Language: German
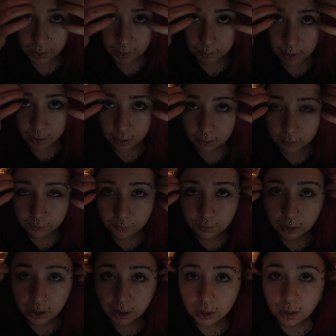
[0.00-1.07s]
ich mache oft
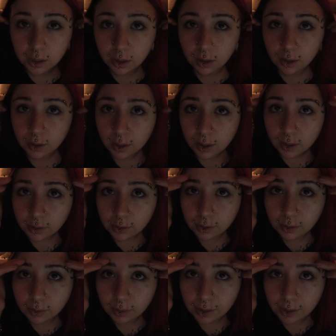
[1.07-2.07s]
den hier, dann